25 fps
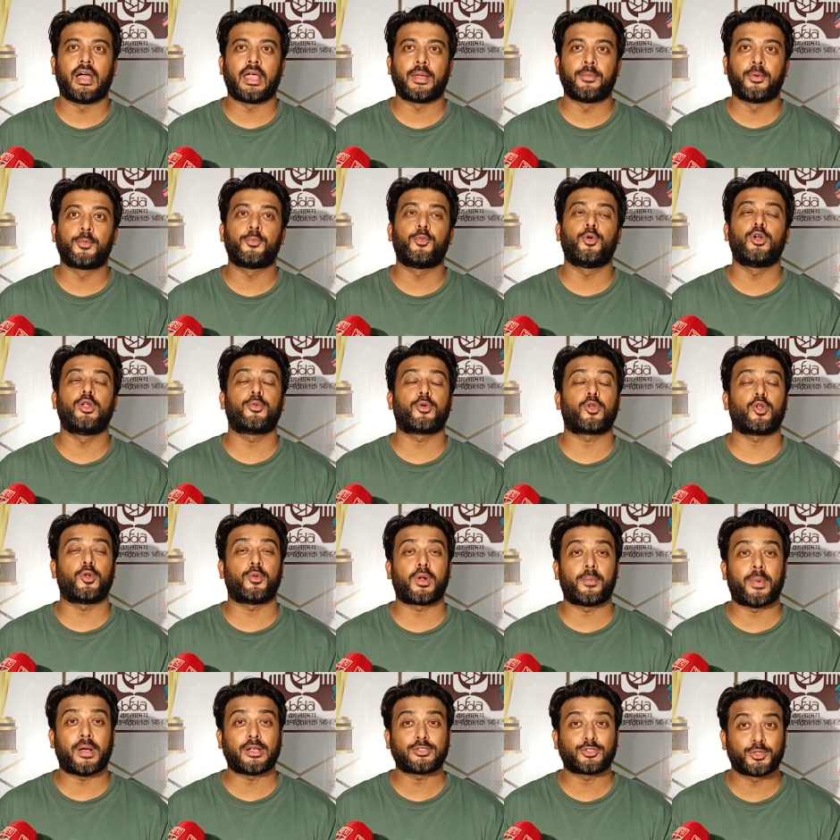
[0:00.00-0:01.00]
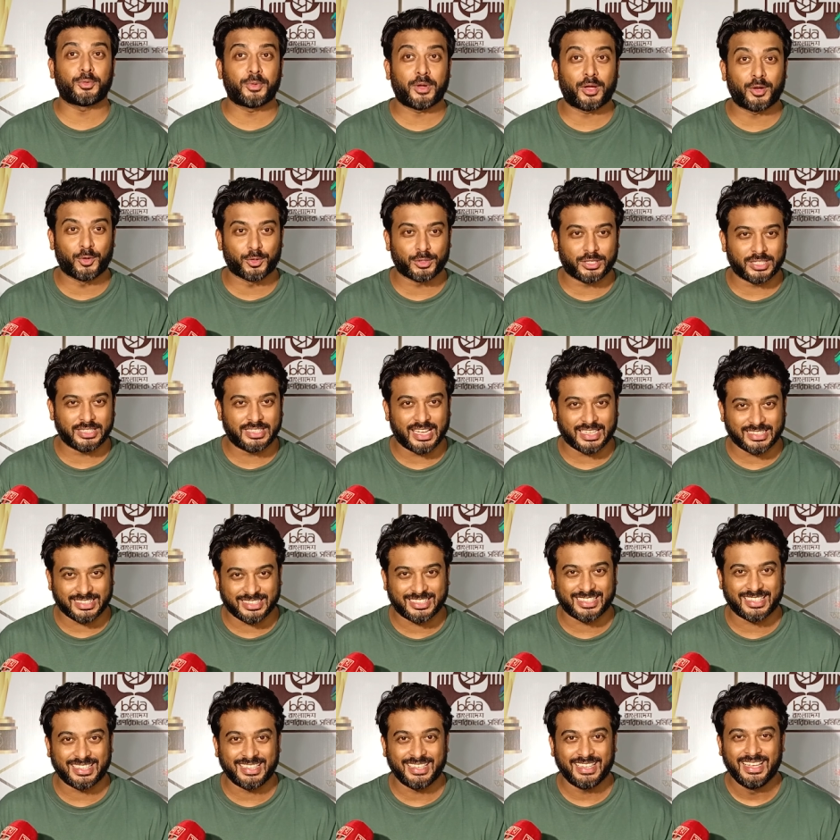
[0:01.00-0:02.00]
এবং পরিকল্পনার বাস্তবায়ন হতে
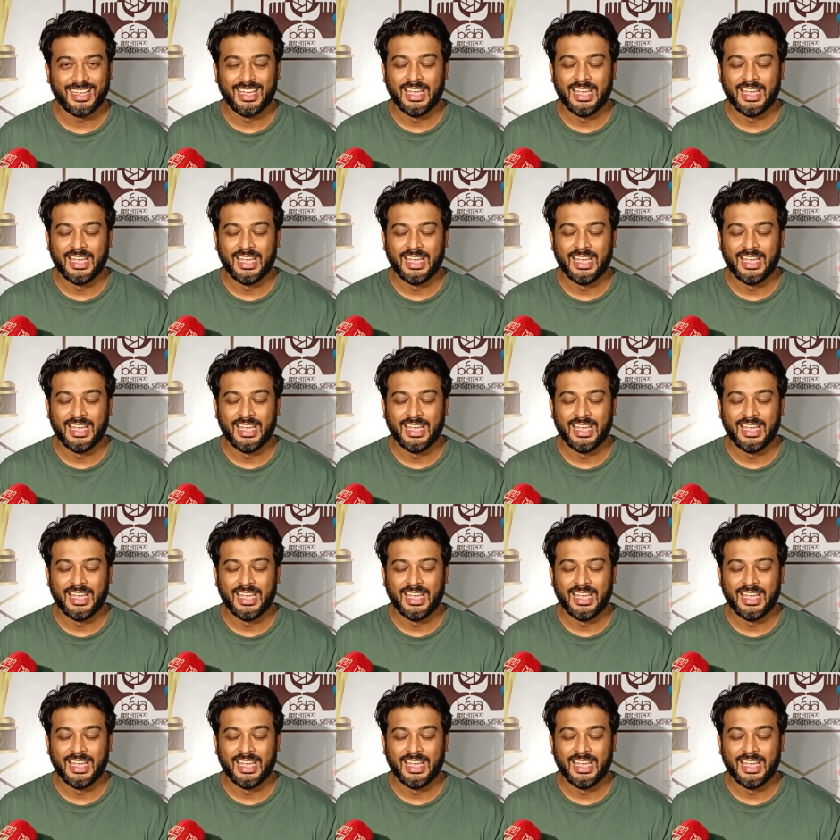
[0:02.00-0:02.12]
যাচ্ছে